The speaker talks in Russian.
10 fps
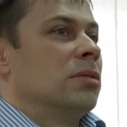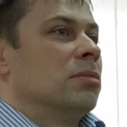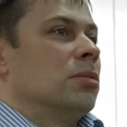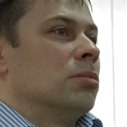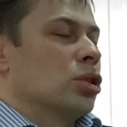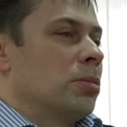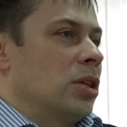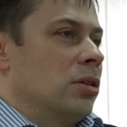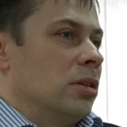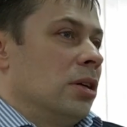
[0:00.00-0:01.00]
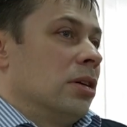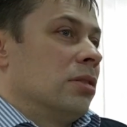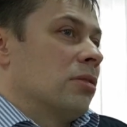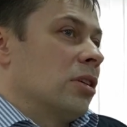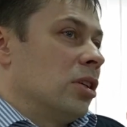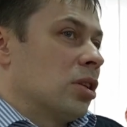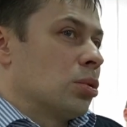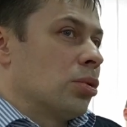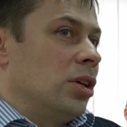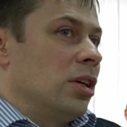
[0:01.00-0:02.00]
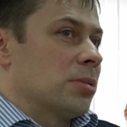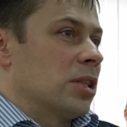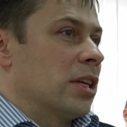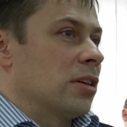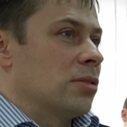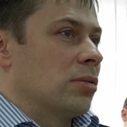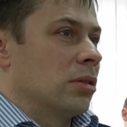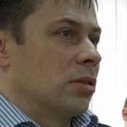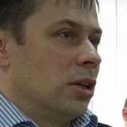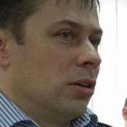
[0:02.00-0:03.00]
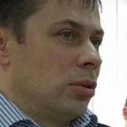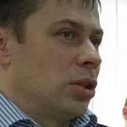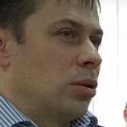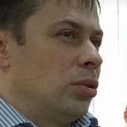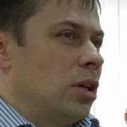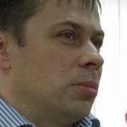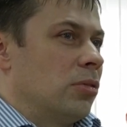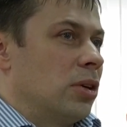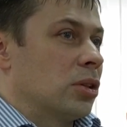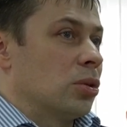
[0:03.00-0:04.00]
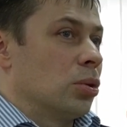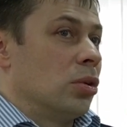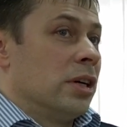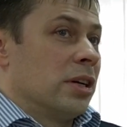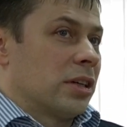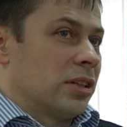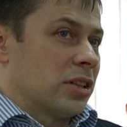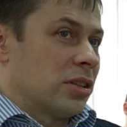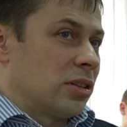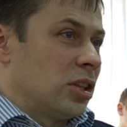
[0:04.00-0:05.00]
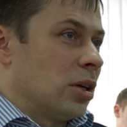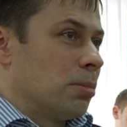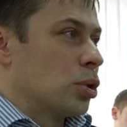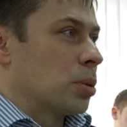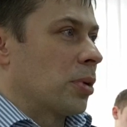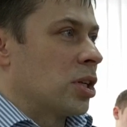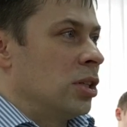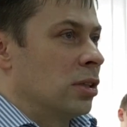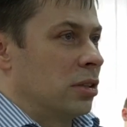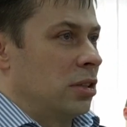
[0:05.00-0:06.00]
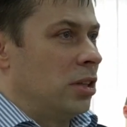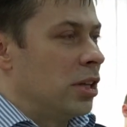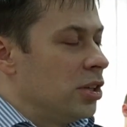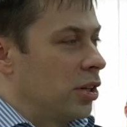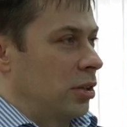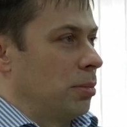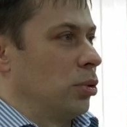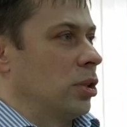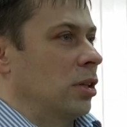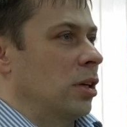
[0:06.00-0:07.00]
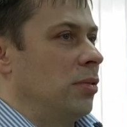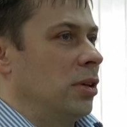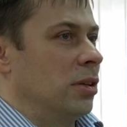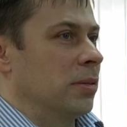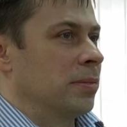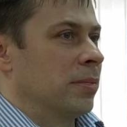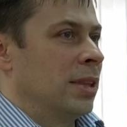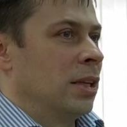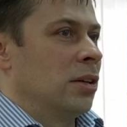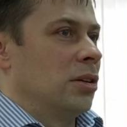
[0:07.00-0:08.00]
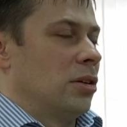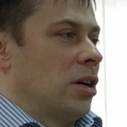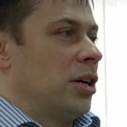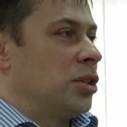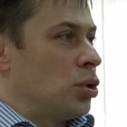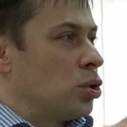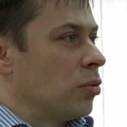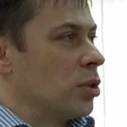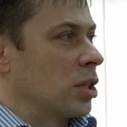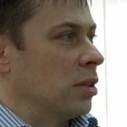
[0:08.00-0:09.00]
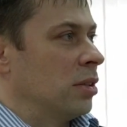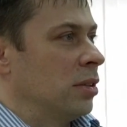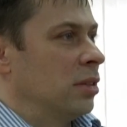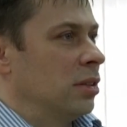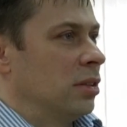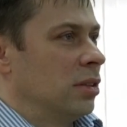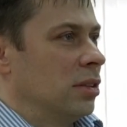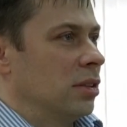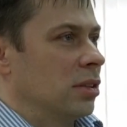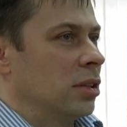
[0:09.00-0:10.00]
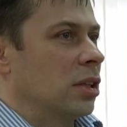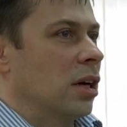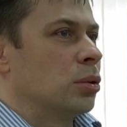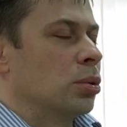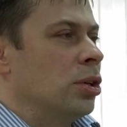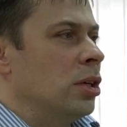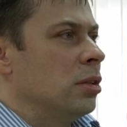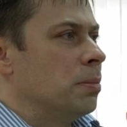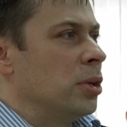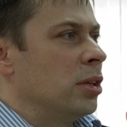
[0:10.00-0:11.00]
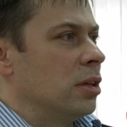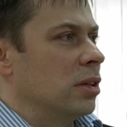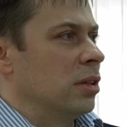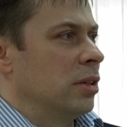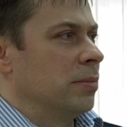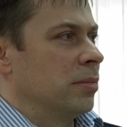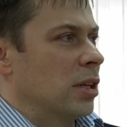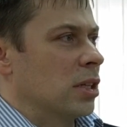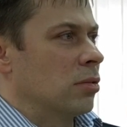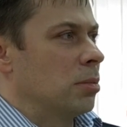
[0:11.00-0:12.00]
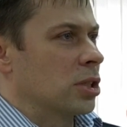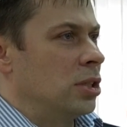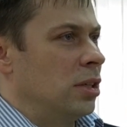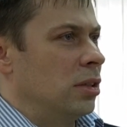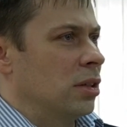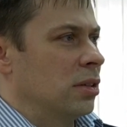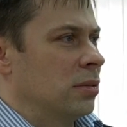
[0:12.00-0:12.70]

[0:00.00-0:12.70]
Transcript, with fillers: может быть, какие-то другие обстоятельства у этих людей бывают, но когда ты там будешь прочитан, для них это будет откровением. А если еще выше, говорит, а другие не приняли освобождение,